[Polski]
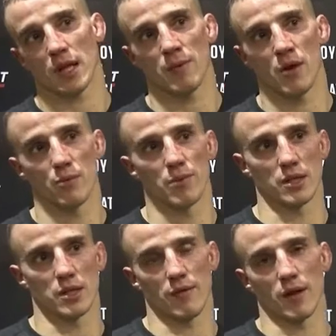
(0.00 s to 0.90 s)
tak miało
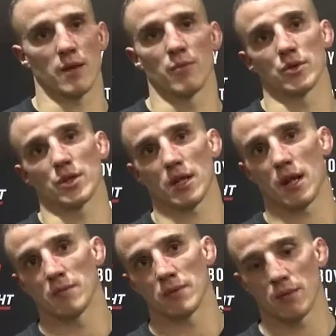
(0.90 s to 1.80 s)
być, ta walka może
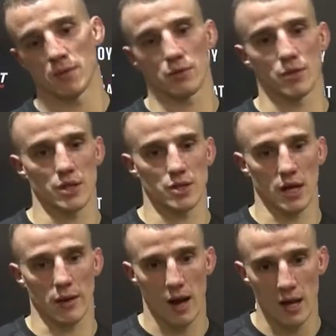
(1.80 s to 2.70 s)
dla dla mnie tutaj
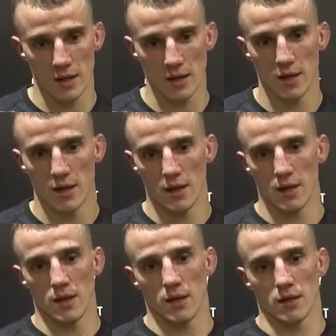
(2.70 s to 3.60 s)
czekała.
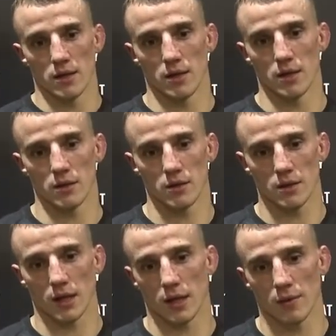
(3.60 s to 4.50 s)
Y,
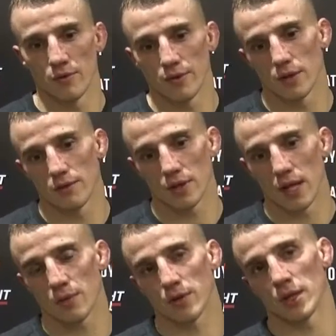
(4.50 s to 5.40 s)
tak jak mówię,
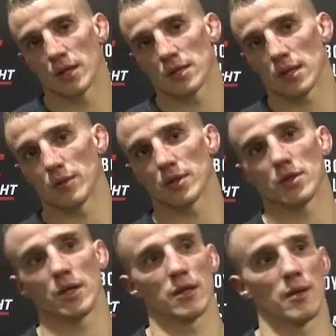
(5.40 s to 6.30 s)
dowiedziałem się o niej niecały
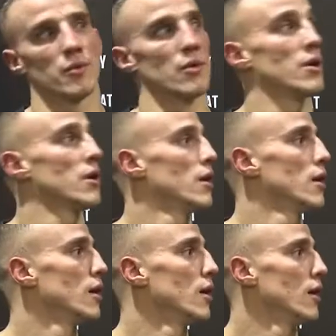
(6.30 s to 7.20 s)
tydzień temu.
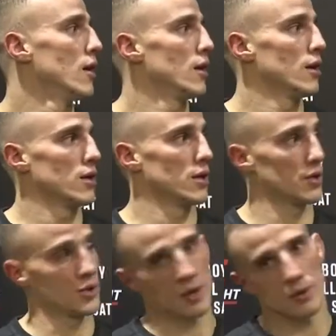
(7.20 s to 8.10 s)

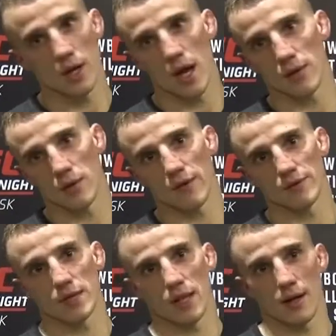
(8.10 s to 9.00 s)
Y, dziękuję
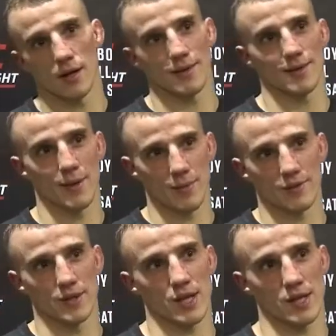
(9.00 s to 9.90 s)
UFC za
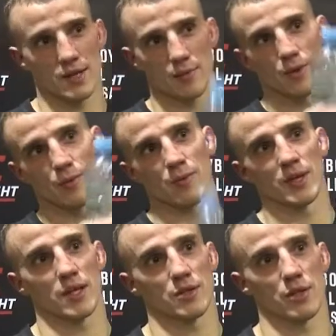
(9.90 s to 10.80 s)
naprawdę szansę mojemu
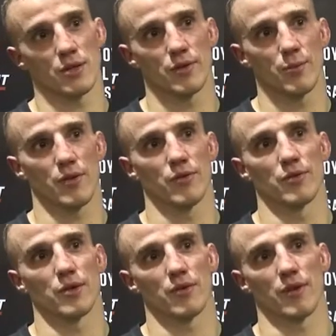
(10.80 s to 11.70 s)
menadżerowi
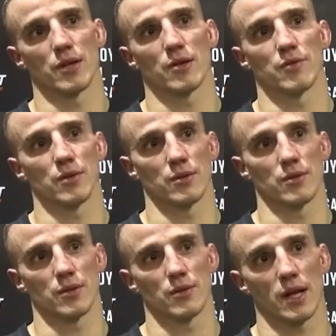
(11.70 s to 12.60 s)
Pawłowi Kowalikowi,
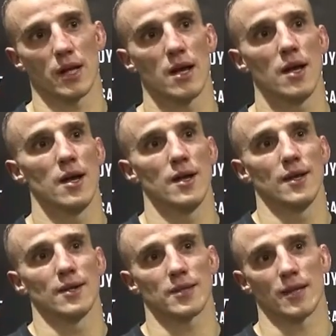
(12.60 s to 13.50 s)
który tutaj
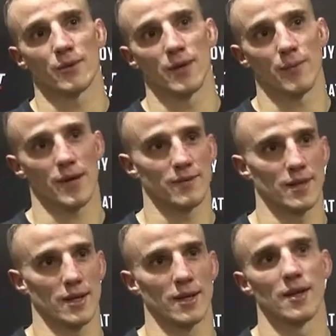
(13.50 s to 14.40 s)
stanął
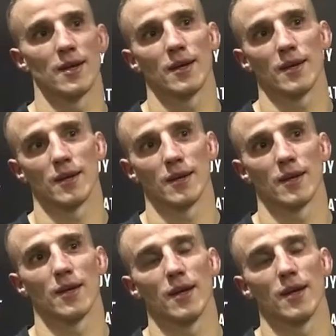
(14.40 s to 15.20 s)
naprawdę, y,